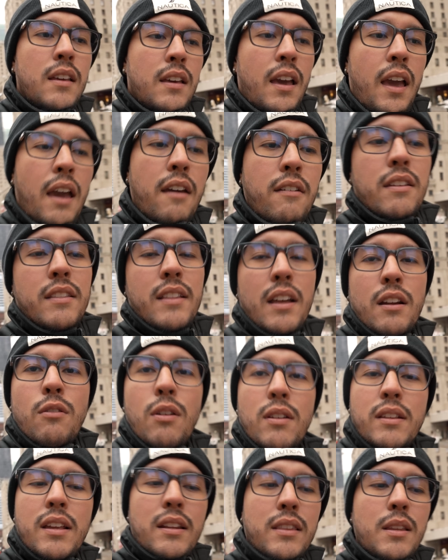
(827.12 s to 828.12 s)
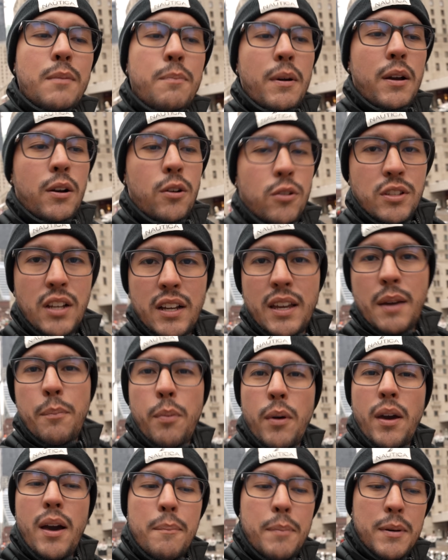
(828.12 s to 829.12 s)
evitar cualquier tipo de cosa que
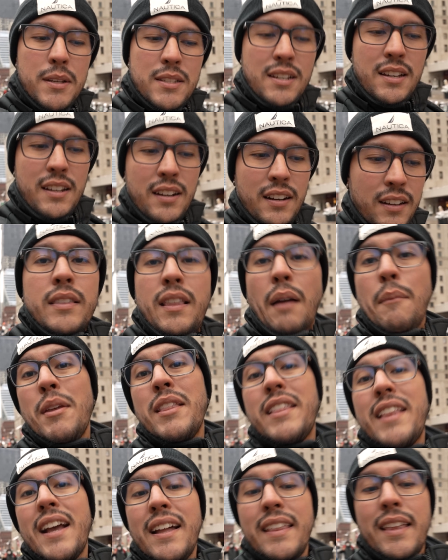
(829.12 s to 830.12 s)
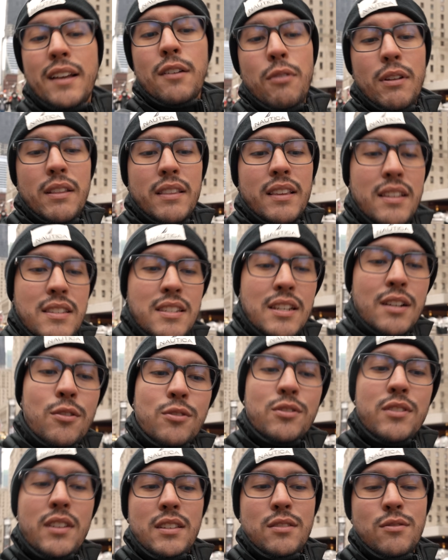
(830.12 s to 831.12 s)
pueda pasar. También tengan en cuenta,
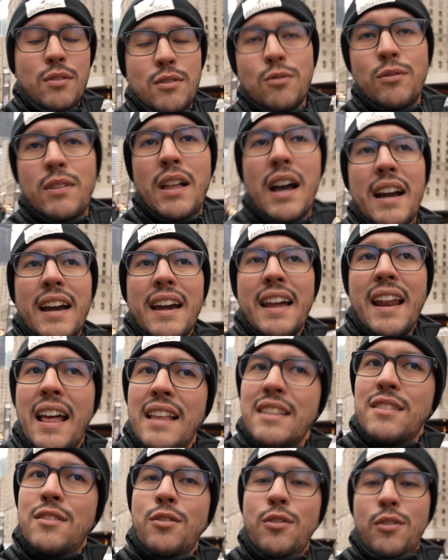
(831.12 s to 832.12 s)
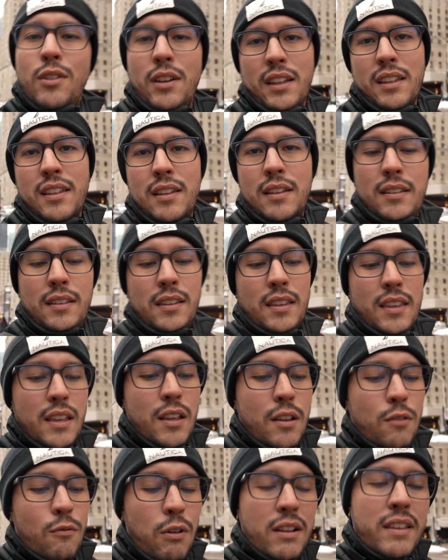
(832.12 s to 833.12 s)
chicos, que esto es una gran ciudad y
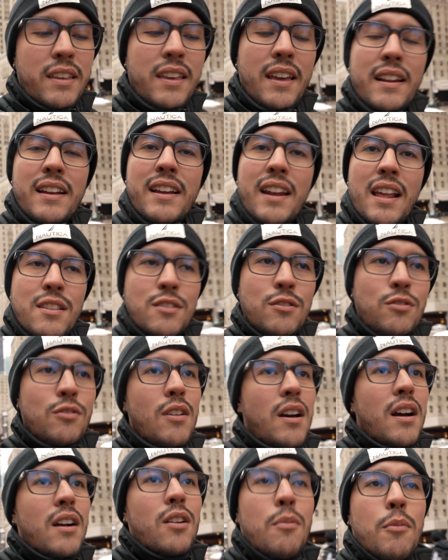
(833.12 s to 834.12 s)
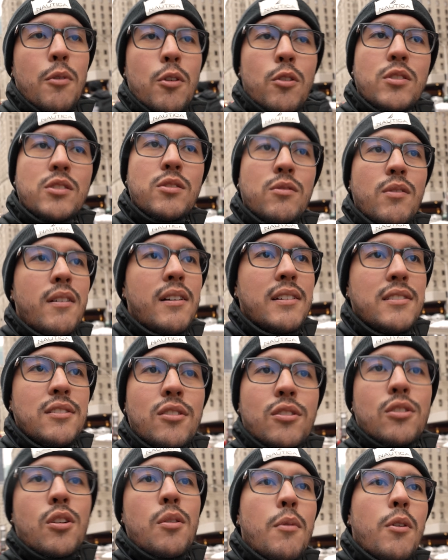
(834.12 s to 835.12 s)
cualquier gran ciudad, como lo es Nueva
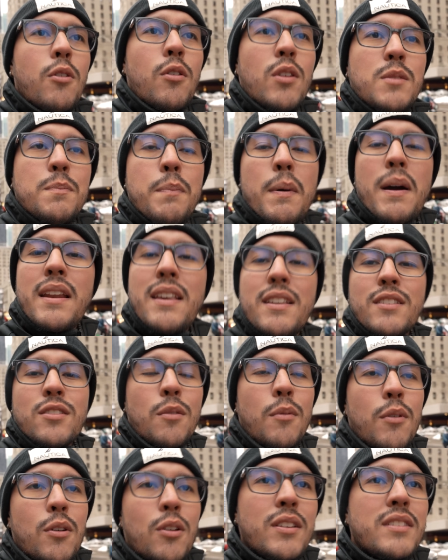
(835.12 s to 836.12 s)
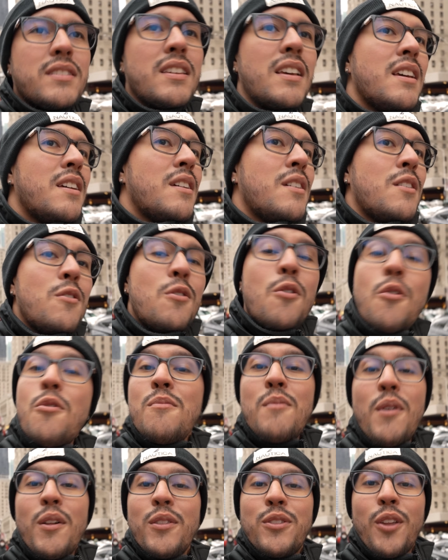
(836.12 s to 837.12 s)
York, como lo es París, como lo es un
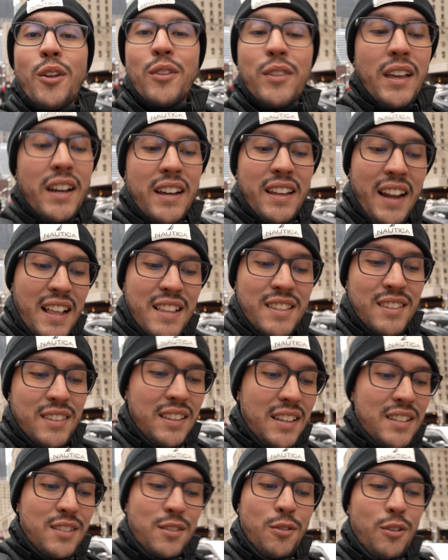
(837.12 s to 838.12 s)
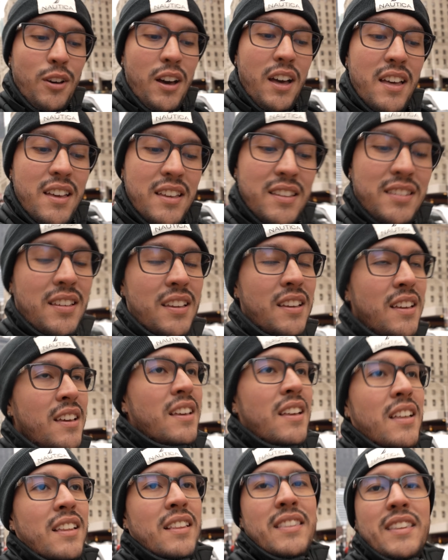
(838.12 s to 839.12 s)
montón de grandes ciudades,
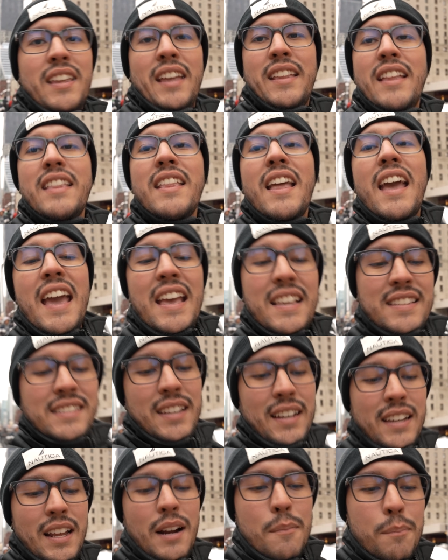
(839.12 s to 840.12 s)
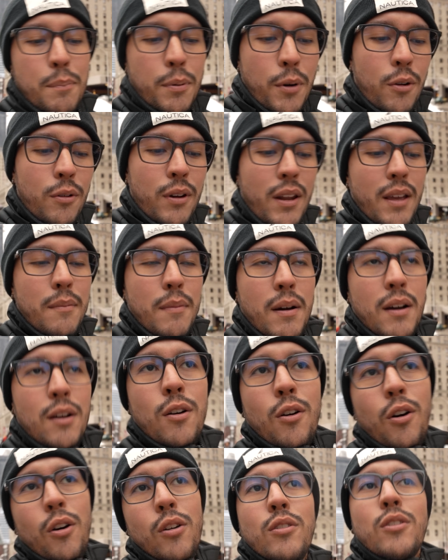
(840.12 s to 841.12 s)
tienen este gran problema
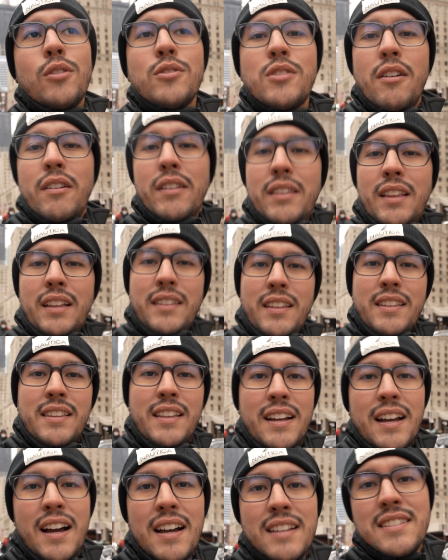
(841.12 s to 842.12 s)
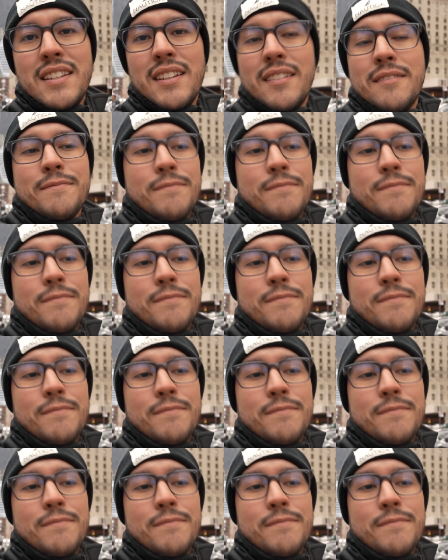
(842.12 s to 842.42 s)
con los habitantes de calle.